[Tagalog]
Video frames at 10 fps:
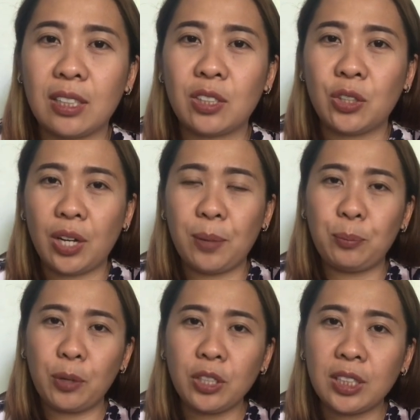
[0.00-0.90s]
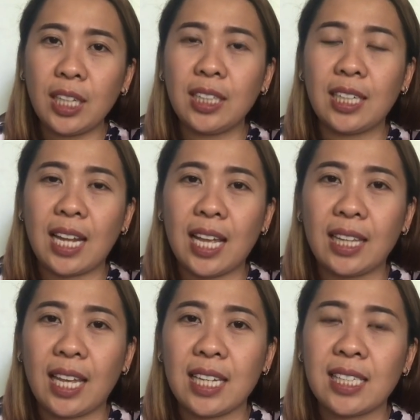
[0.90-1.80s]
So, ang prostate gland
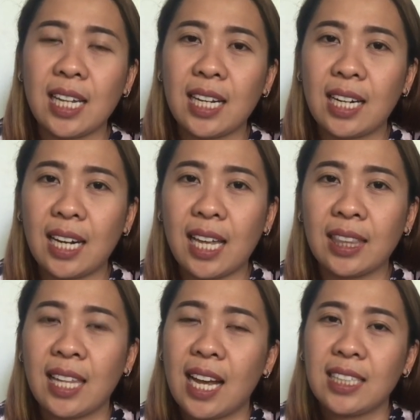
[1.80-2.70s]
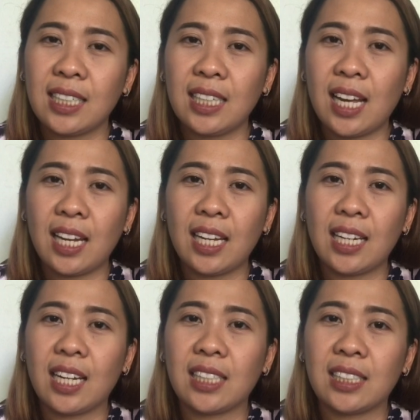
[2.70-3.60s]
ay isang gland na kasing laki
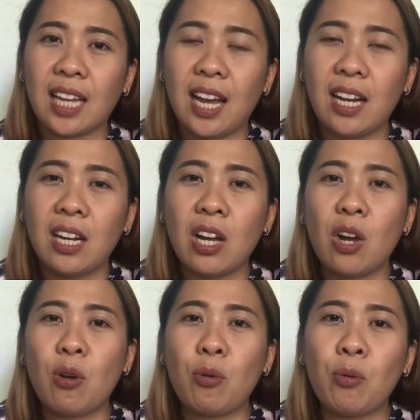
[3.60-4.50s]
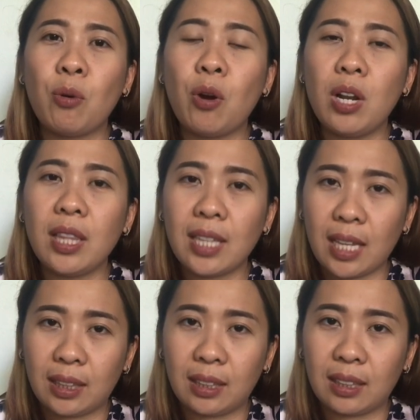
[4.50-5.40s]
ng isang walnut.
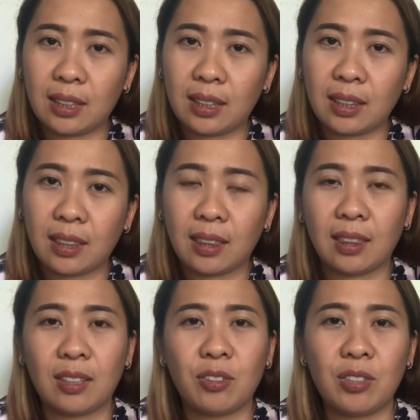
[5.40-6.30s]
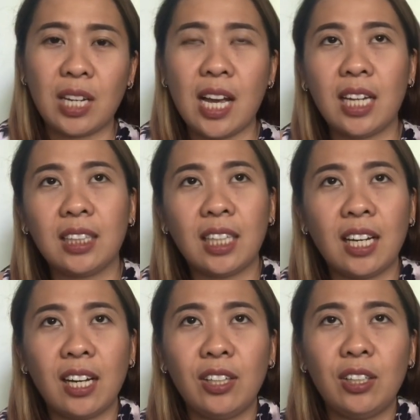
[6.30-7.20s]
Kung nakakita na
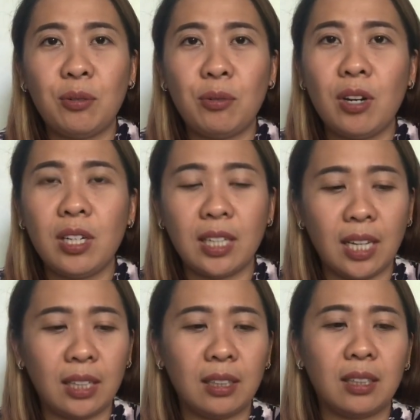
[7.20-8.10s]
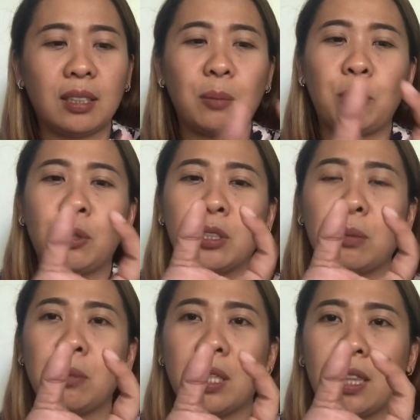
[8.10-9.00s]
kayo ng walnut,
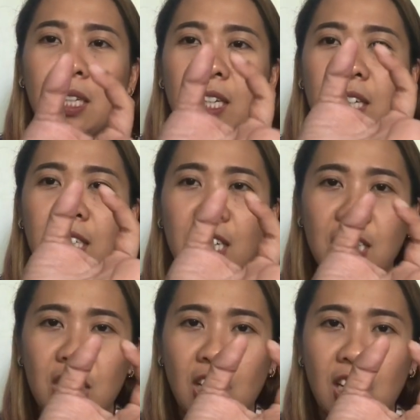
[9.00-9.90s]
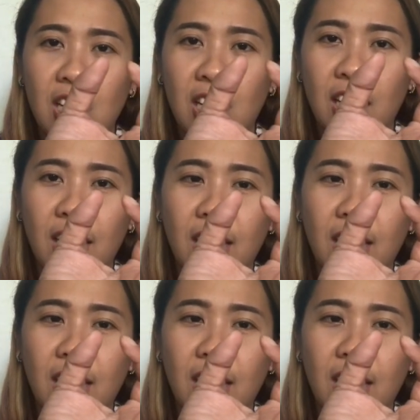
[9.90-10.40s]
approximately ganyan siya kalaki.